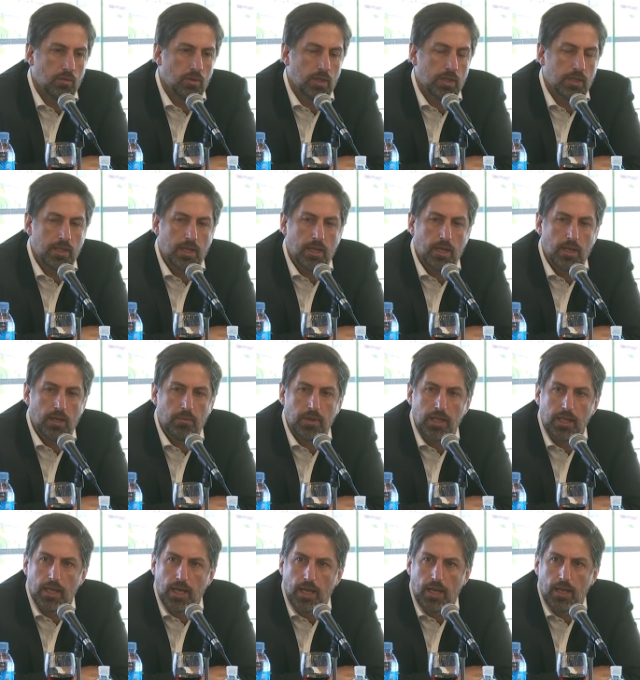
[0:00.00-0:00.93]
nuestra
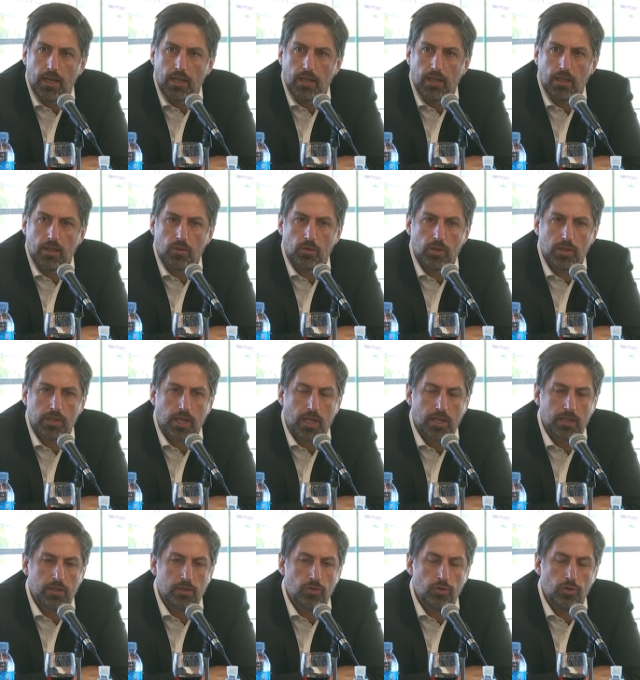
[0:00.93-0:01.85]
mirada,
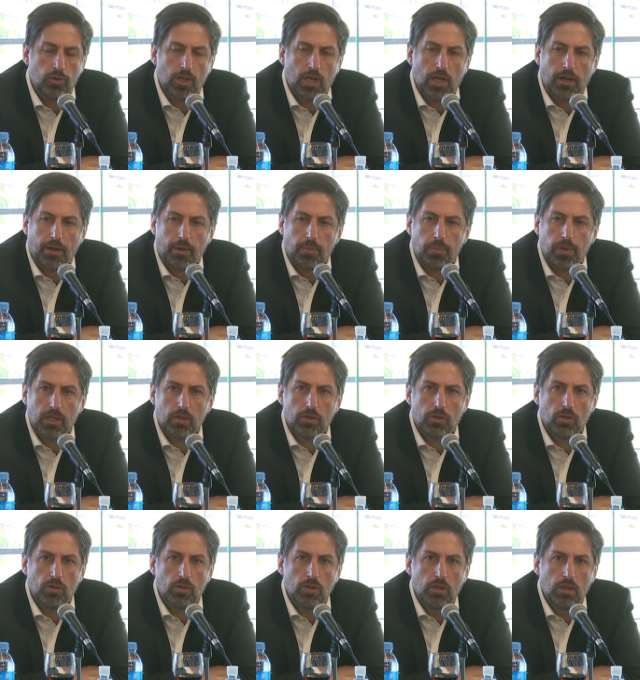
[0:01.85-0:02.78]
nuestra decisión al
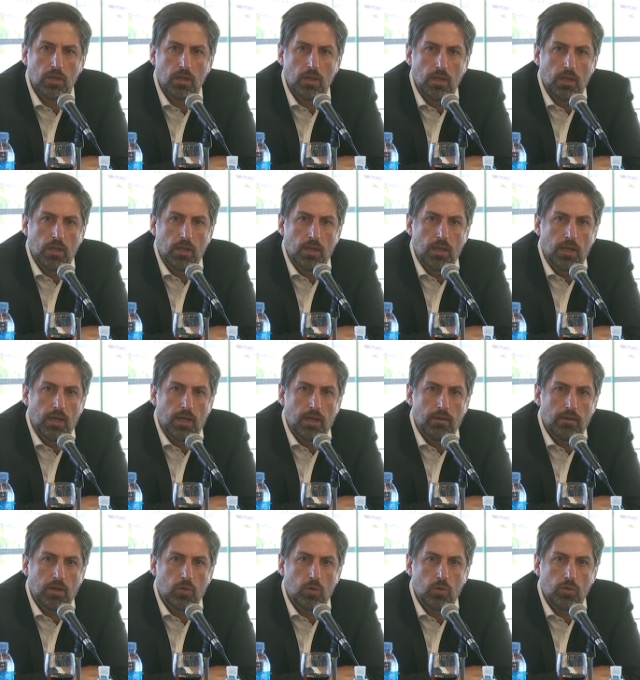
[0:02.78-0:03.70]
respecto.
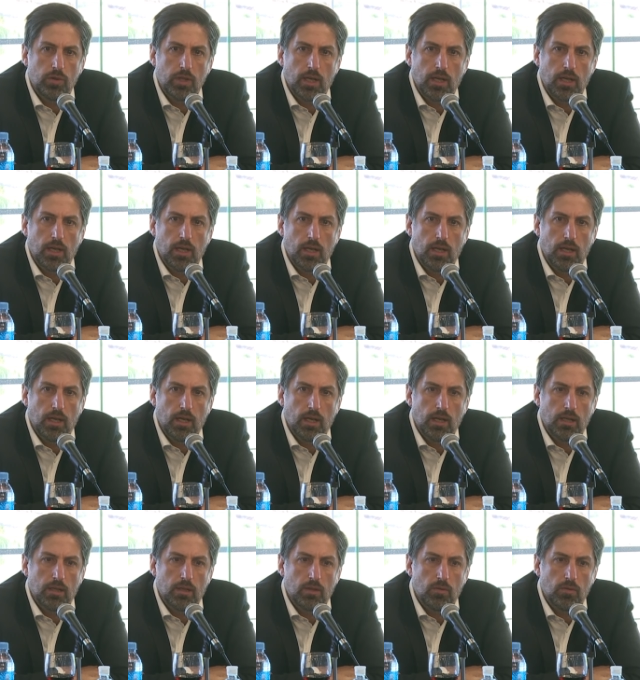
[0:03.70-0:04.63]
La
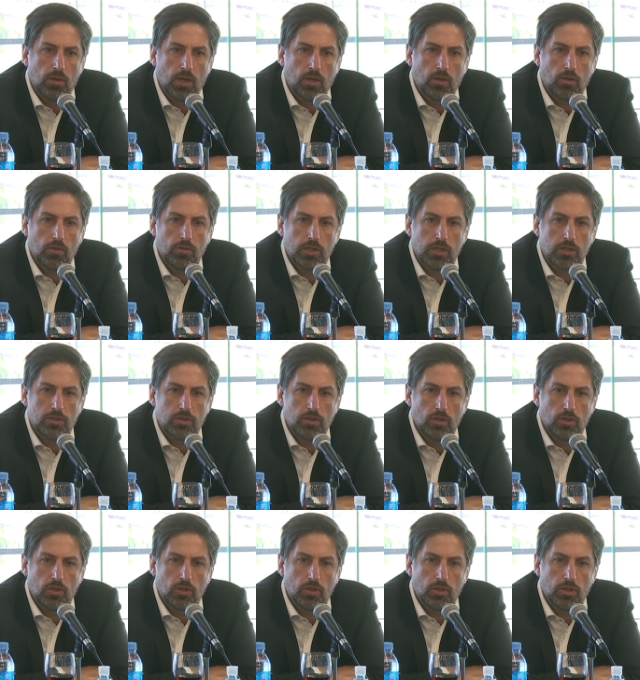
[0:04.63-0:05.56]
vacuna no es
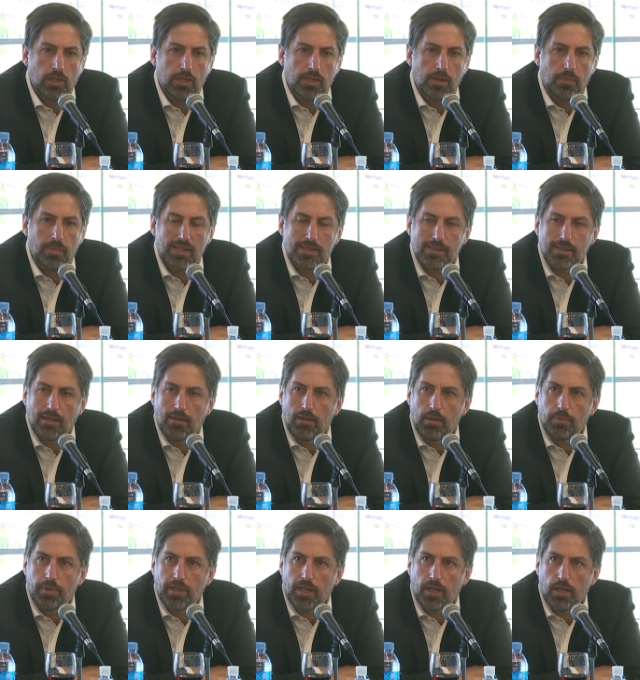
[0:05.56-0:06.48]
condición
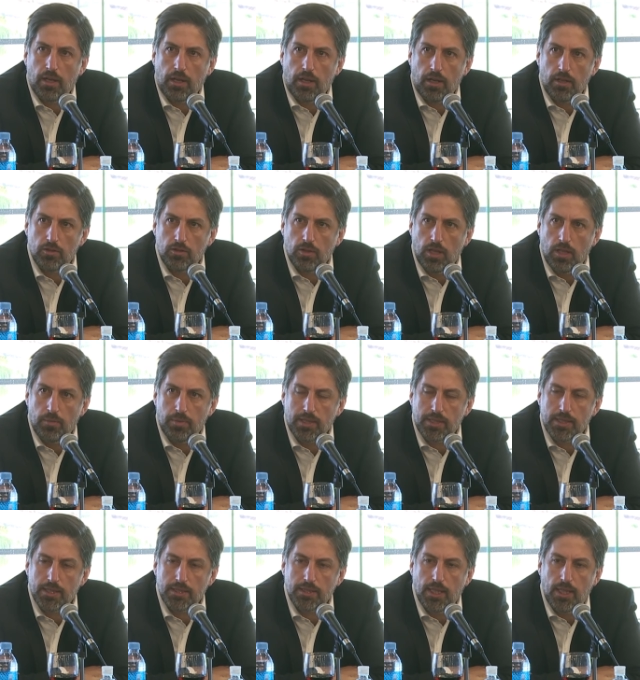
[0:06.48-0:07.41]
indispensable para el regreso a la
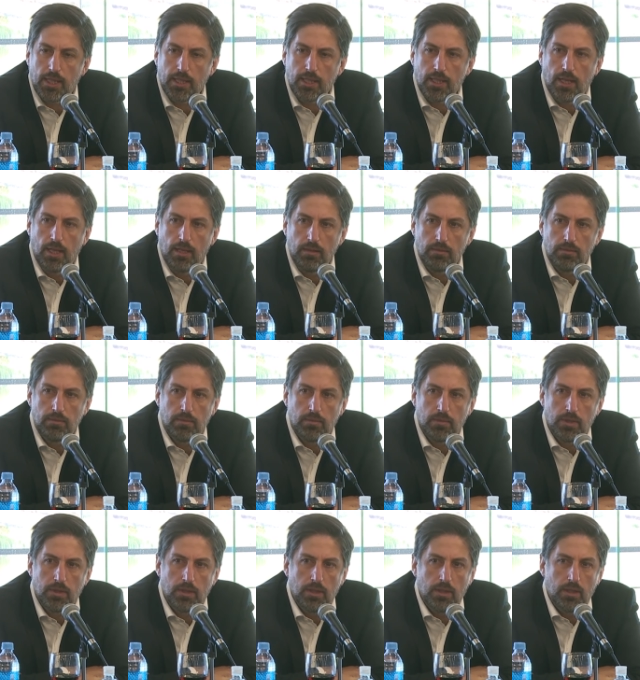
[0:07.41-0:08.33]
presencialidad.
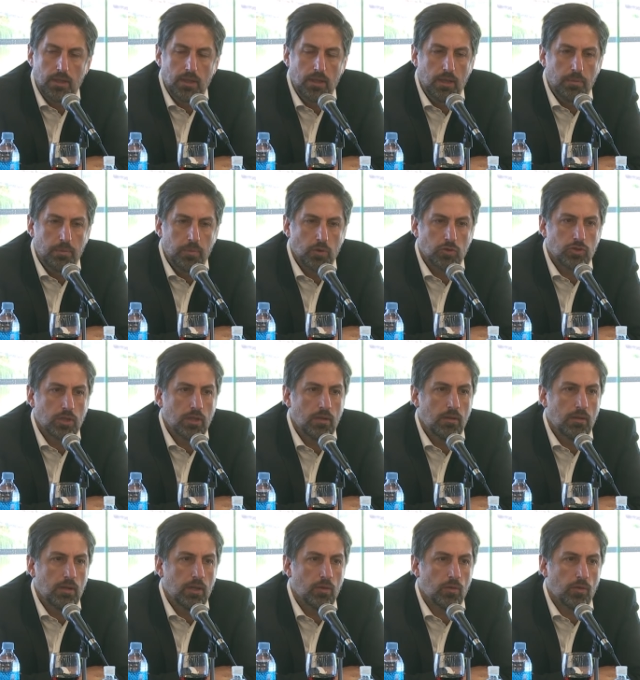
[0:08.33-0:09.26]
Es
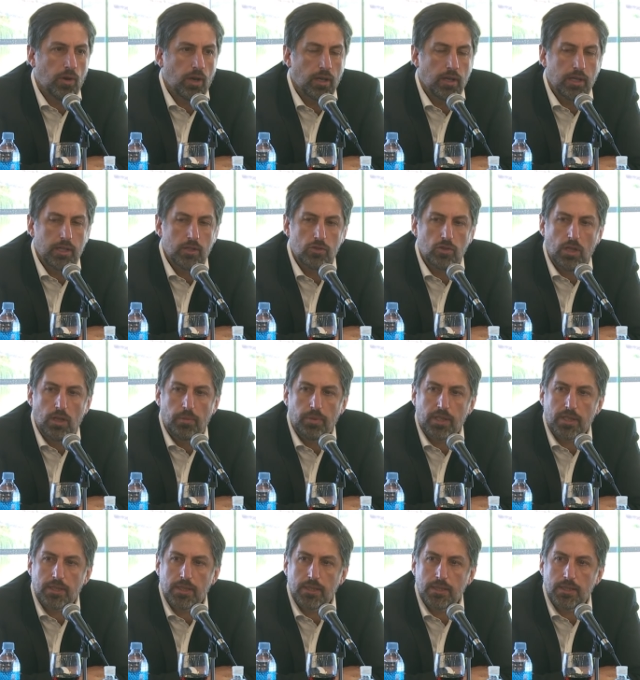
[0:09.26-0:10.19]
posible un regreso a la
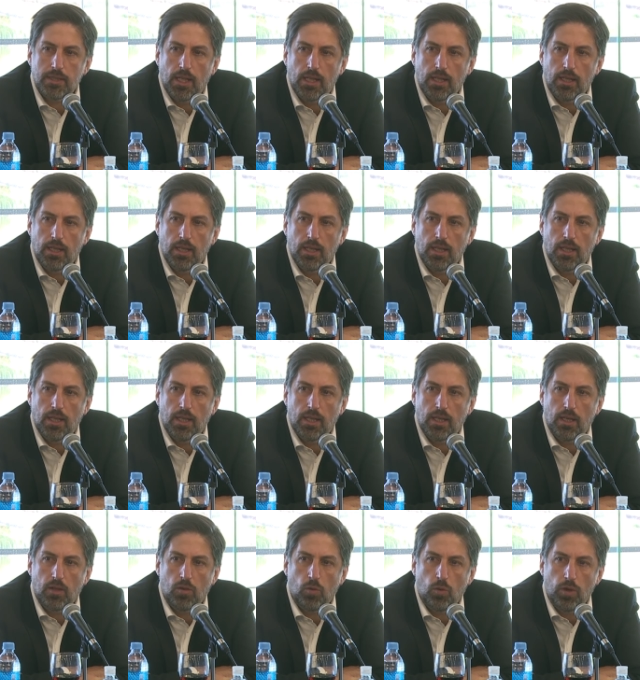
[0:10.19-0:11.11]

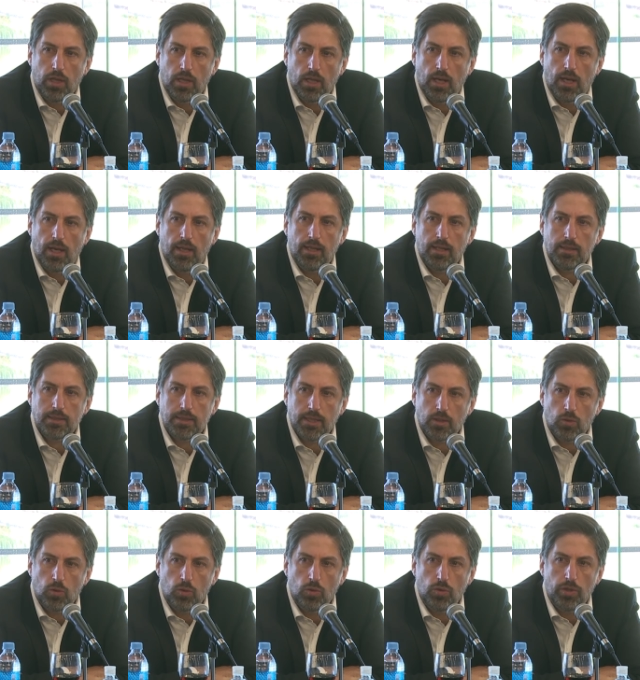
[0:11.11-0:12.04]
presencialidad cuidada,
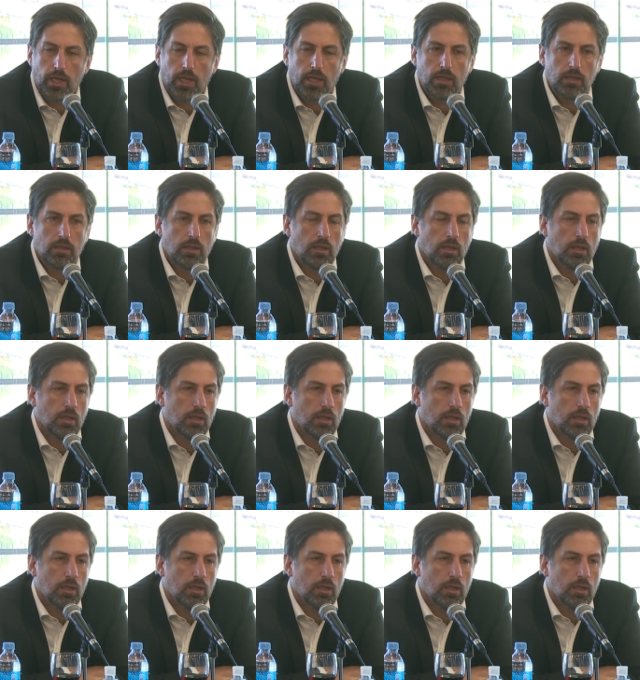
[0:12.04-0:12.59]
segura,